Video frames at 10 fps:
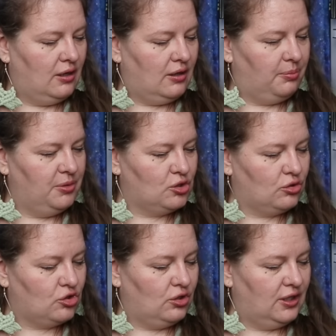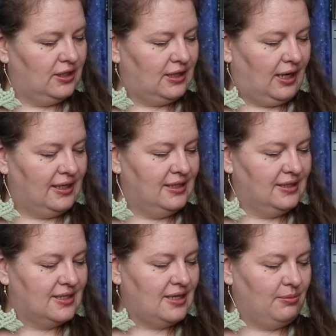а, пишут, что это
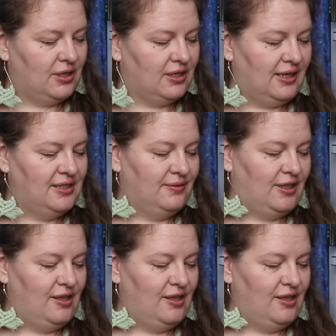один из самых красивых,